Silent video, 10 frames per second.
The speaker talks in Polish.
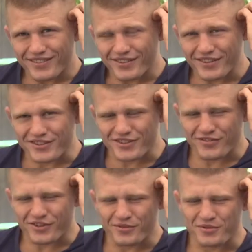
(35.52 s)
To znaczy, no
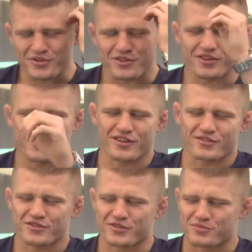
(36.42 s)
wiadomo, że nie jest
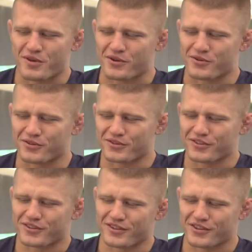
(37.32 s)
zawsze do śmiechu.
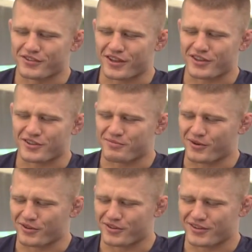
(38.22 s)
Y, jest to taki
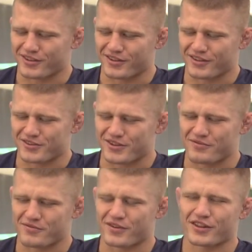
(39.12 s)
sport, y, że
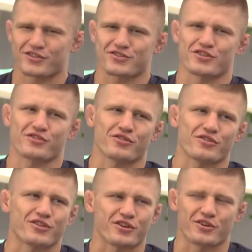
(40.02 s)
wraca się często i
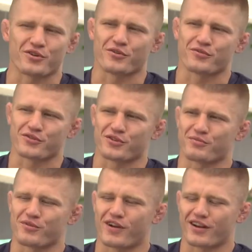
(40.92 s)
z treningów, no i
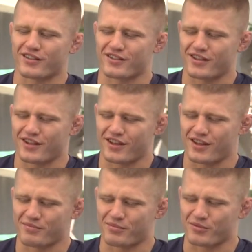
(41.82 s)
po
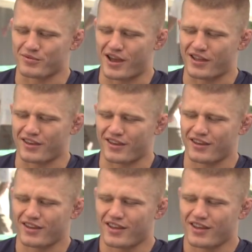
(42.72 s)
walce poobijany.